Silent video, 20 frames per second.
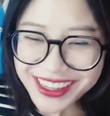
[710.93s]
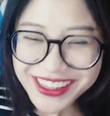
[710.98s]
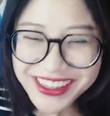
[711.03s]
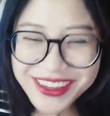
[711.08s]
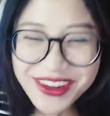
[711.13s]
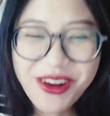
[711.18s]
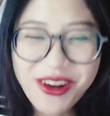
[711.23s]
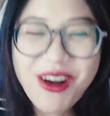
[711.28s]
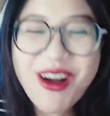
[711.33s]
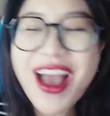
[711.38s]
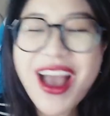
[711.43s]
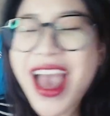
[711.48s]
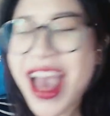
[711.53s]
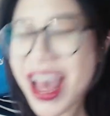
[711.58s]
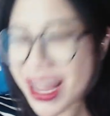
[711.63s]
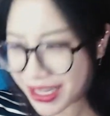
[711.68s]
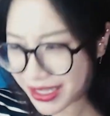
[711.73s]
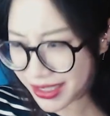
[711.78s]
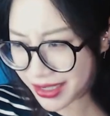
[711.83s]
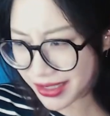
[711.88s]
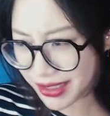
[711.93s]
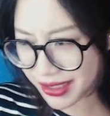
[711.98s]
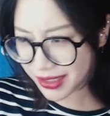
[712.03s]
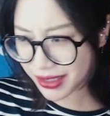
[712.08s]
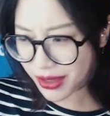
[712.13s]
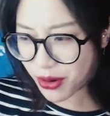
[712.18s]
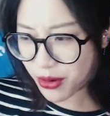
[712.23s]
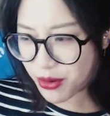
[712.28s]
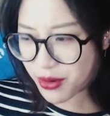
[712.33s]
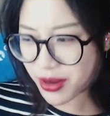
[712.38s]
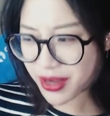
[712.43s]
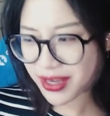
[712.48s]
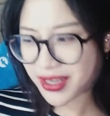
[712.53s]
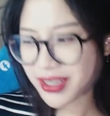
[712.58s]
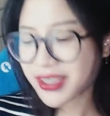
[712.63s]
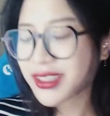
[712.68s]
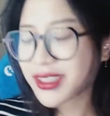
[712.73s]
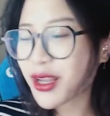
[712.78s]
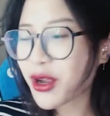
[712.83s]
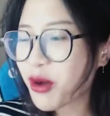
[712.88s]
có ơi
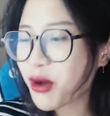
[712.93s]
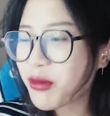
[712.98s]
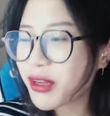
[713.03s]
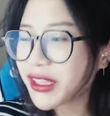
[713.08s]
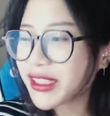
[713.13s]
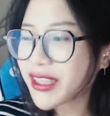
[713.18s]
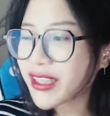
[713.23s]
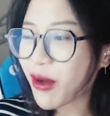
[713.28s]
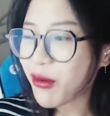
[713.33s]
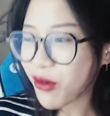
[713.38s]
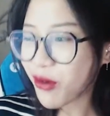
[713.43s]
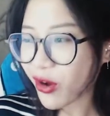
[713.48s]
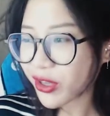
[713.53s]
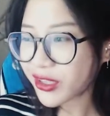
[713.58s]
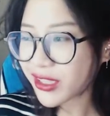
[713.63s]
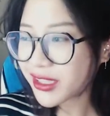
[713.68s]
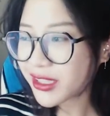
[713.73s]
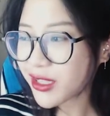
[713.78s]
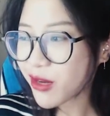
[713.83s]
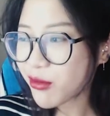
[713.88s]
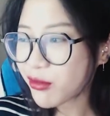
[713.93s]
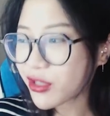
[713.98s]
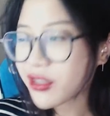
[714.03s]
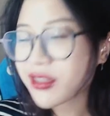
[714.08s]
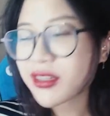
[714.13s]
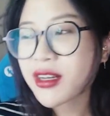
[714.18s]
sao không lấy chồng có lấy chồng chứ